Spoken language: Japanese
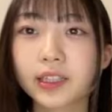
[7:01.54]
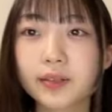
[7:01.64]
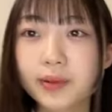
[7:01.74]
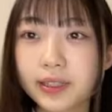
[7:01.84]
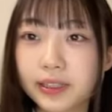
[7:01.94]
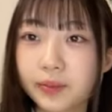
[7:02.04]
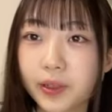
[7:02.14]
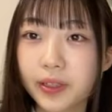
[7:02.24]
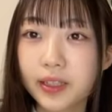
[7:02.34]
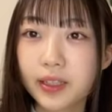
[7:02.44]
てます卵
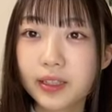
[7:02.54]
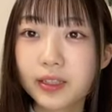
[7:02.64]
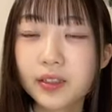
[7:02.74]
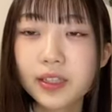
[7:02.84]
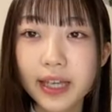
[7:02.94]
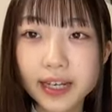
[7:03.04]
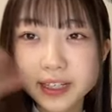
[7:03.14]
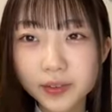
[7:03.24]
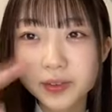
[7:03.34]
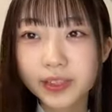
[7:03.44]
焼きクッキーあり
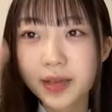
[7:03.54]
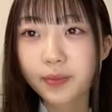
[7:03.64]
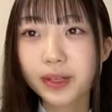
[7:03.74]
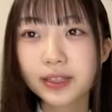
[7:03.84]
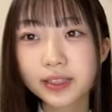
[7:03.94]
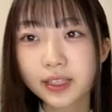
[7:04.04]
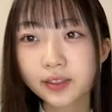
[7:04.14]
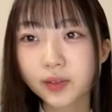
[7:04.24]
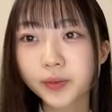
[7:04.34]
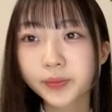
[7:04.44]
がとうございます
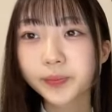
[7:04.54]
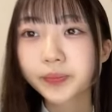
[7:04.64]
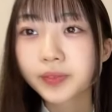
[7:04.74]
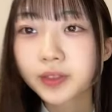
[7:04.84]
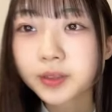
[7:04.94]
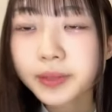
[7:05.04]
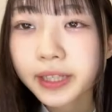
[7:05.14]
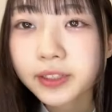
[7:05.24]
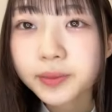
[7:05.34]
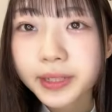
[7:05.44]
ギフトおつみー
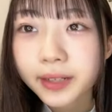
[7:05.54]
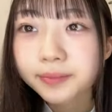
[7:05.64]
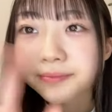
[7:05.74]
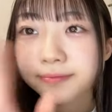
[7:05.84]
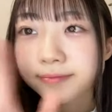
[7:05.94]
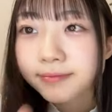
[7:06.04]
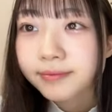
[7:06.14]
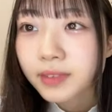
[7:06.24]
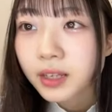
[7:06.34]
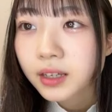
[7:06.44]
たんおつみーたん
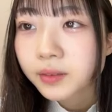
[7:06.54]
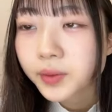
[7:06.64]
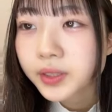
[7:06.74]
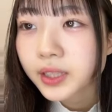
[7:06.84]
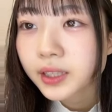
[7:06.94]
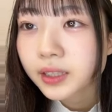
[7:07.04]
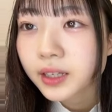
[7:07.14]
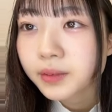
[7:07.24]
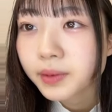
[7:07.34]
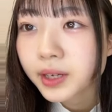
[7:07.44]
ゆちゃんただ
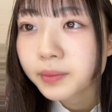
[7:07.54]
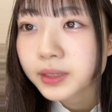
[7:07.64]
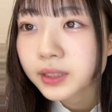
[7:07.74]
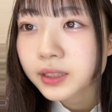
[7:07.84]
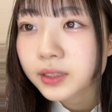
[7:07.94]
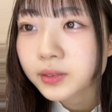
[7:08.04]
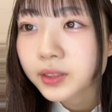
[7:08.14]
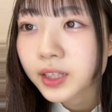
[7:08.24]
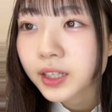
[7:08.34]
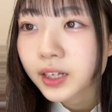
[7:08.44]
いま今さっき車庫
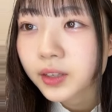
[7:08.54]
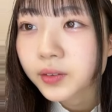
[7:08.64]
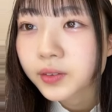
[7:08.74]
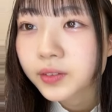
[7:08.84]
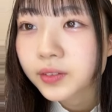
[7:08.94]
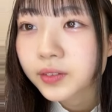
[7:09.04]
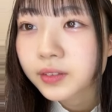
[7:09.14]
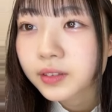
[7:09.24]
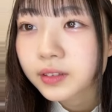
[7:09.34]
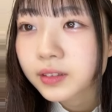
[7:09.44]
に入れたけど
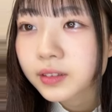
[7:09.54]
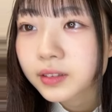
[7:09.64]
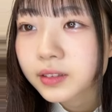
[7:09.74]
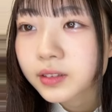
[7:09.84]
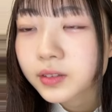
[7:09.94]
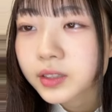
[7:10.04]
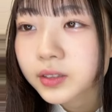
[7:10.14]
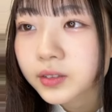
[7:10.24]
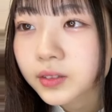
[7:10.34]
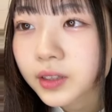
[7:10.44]
少し
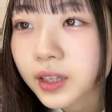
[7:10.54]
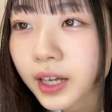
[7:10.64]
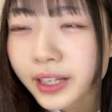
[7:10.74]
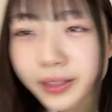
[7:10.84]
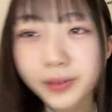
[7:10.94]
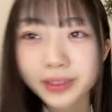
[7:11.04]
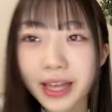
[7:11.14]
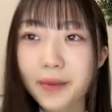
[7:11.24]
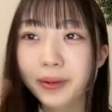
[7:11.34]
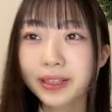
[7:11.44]
遅れたありがとうご
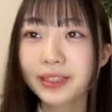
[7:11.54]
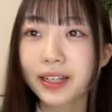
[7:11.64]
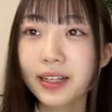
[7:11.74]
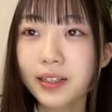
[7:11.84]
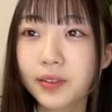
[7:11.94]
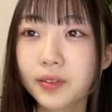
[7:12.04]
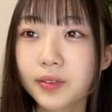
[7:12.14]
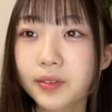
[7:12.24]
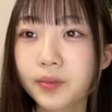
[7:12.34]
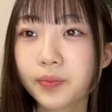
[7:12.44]
ざいますありが
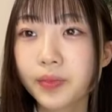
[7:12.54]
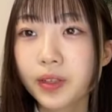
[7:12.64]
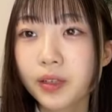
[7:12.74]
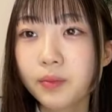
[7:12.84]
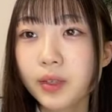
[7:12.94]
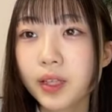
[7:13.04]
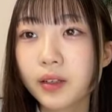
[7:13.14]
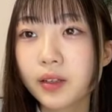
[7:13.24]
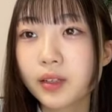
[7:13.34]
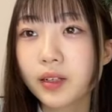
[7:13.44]
とう見た
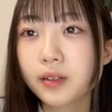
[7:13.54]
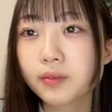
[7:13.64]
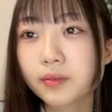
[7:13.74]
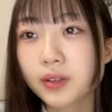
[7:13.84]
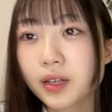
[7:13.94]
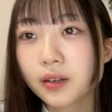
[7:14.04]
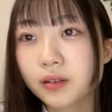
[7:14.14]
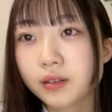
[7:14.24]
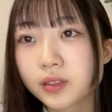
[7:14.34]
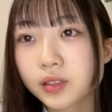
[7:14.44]
なんだ
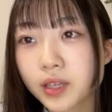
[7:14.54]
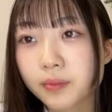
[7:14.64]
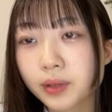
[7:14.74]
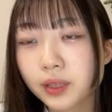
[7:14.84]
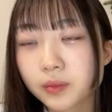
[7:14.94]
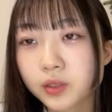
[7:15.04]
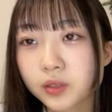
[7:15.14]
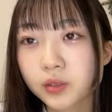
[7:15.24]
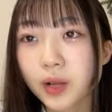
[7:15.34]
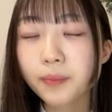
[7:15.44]
出演待ってます
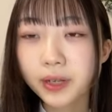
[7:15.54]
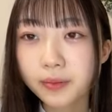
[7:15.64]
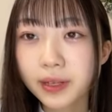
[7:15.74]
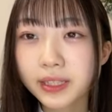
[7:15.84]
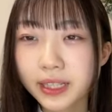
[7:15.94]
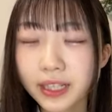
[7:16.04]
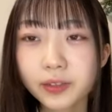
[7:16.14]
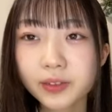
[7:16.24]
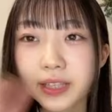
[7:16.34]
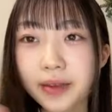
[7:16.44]
そう頑張りますありが
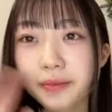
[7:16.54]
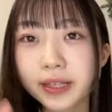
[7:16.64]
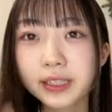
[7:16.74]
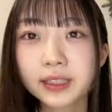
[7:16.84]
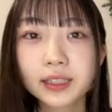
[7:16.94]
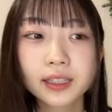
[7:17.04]
とうございます